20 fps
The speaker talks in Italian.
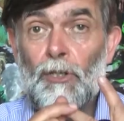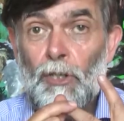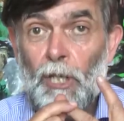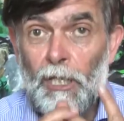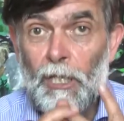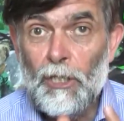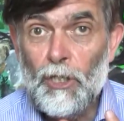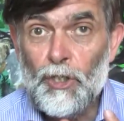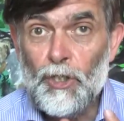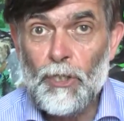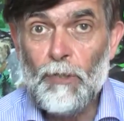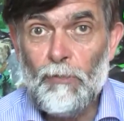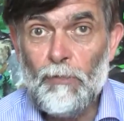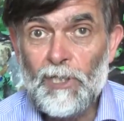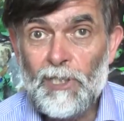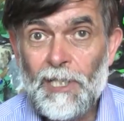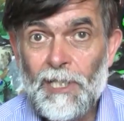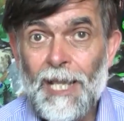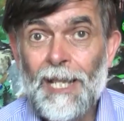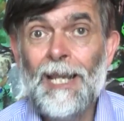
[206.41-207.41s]
e di 5
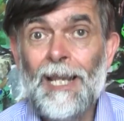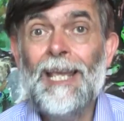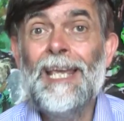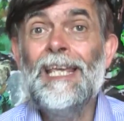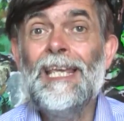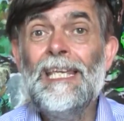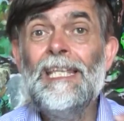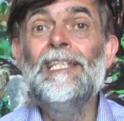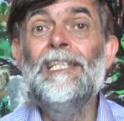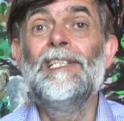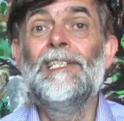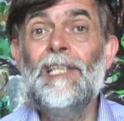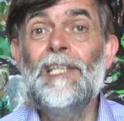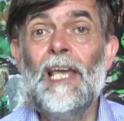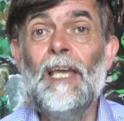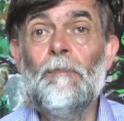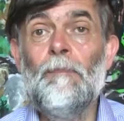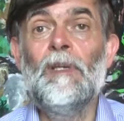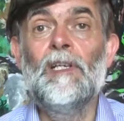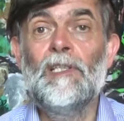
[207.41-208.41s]
Stelle,
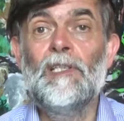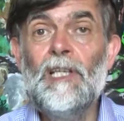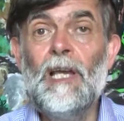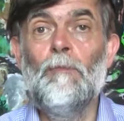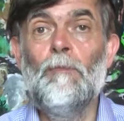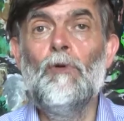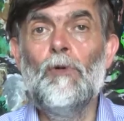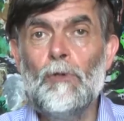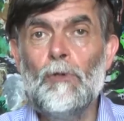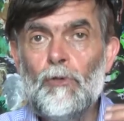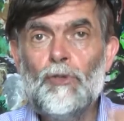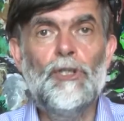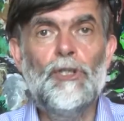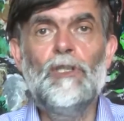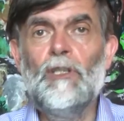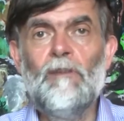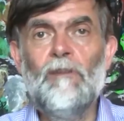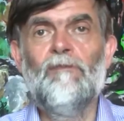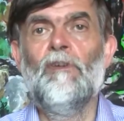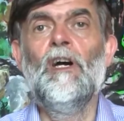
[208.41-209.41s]
insieme siamo
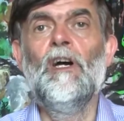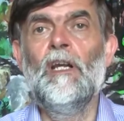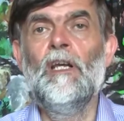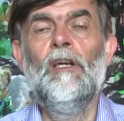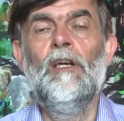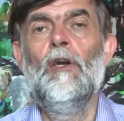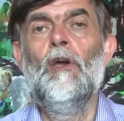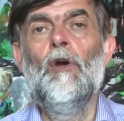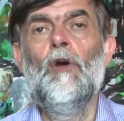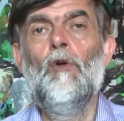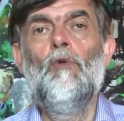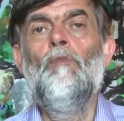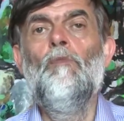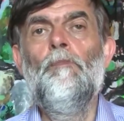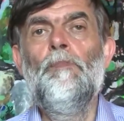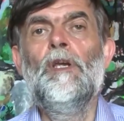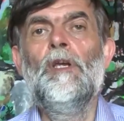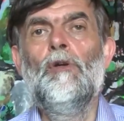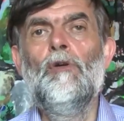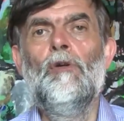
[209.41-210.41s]
riusciti a fare un
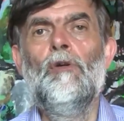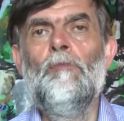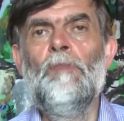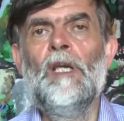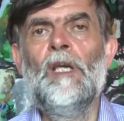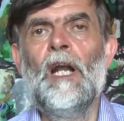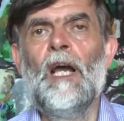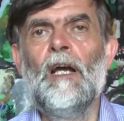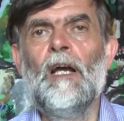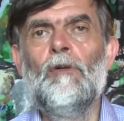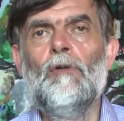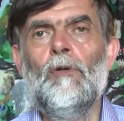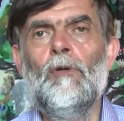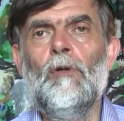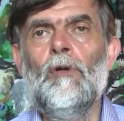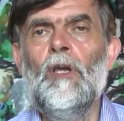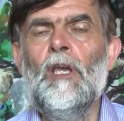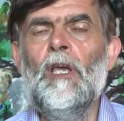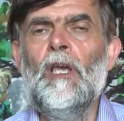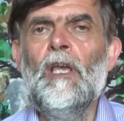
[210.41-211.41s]
piccolo
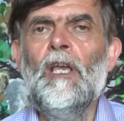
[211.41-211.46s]
miracolo.